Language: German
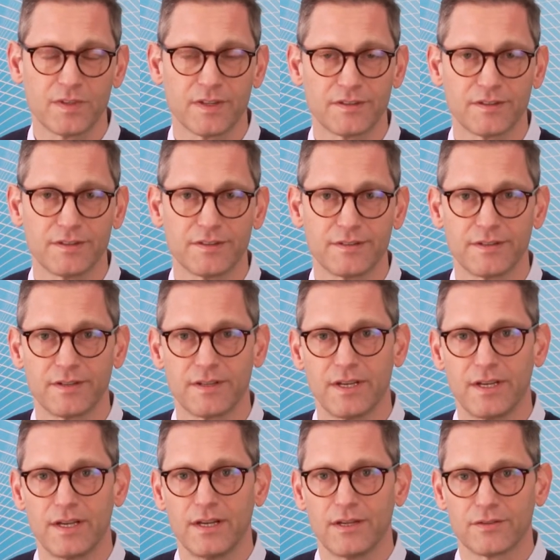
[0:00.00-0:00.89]
Das ist
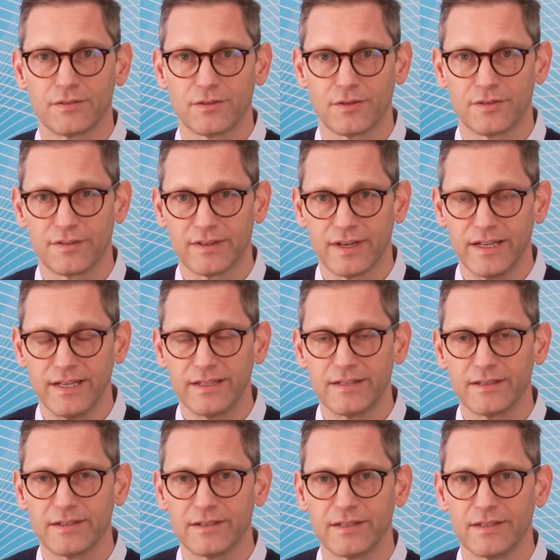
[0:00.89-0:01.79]

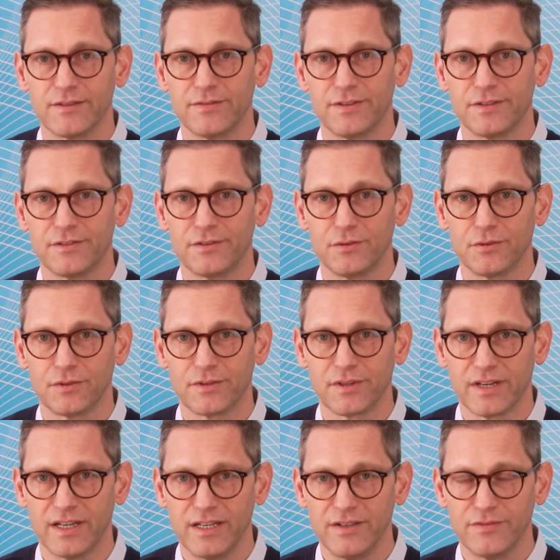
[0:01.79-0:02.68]
zurzeit in der Version
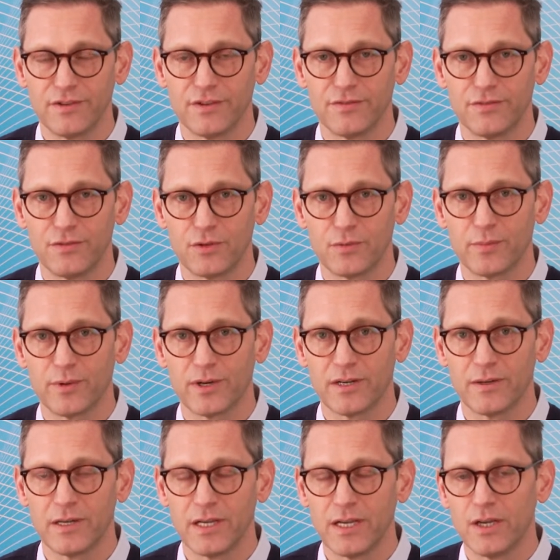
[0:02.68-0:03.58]
3
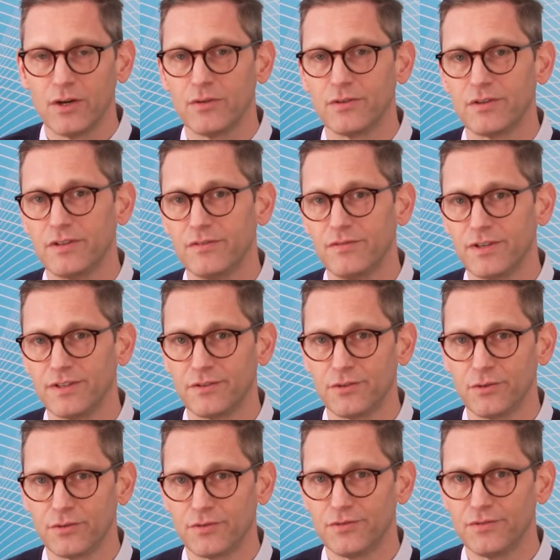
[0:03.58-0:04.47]
verfügbar und die
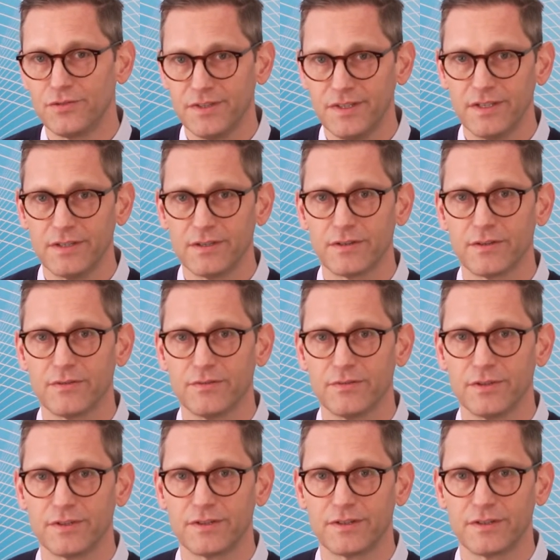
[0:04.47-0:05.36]
Version 4
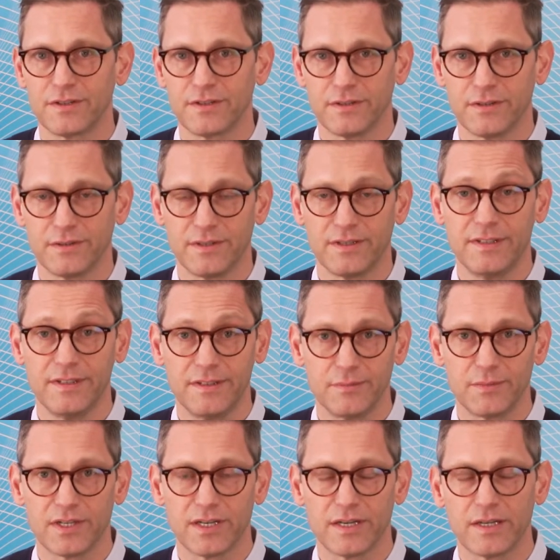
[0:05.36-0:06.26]
wird in
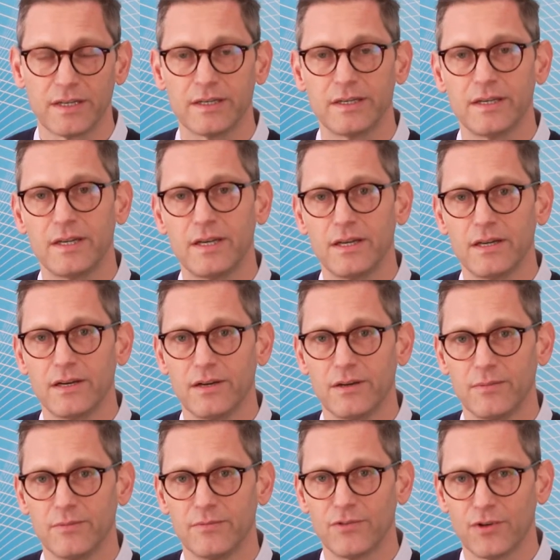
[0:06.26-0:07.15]
diesem Jahr
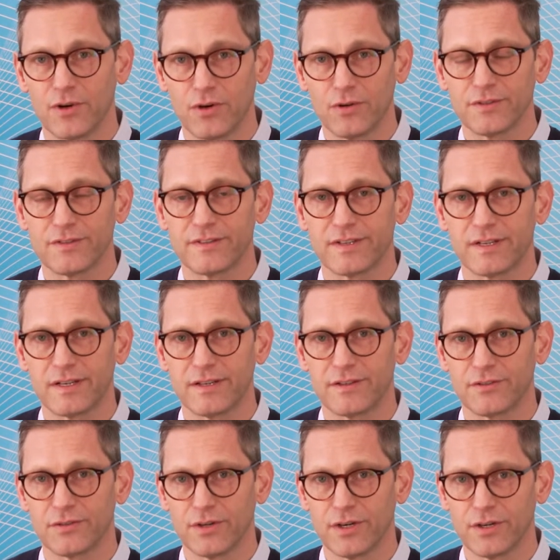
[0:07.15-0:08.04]
ähm,
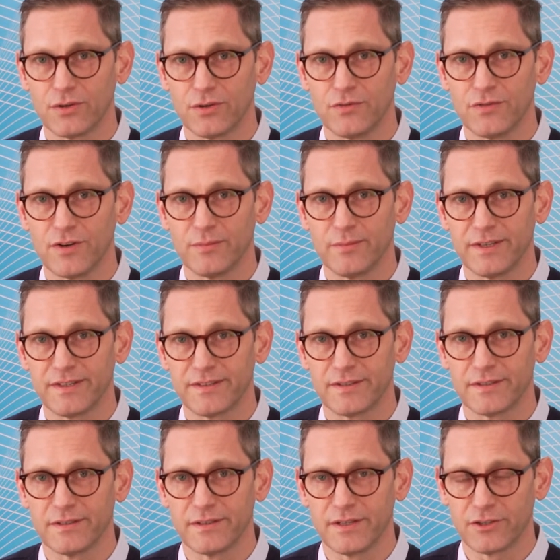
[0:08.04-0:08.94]
voraussichtlich zur Hannover
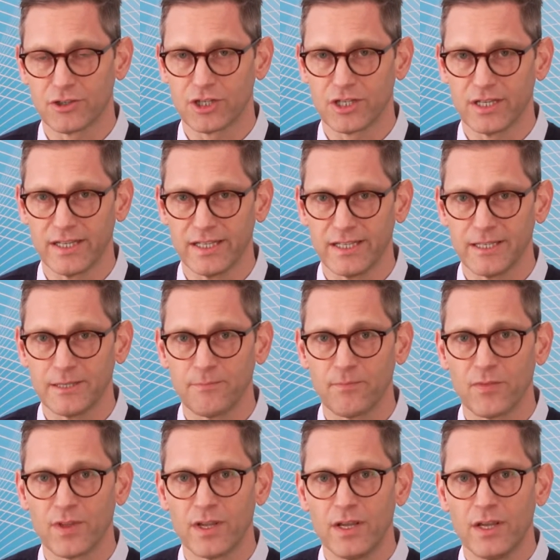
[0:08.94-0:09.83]
Messe erscheinen.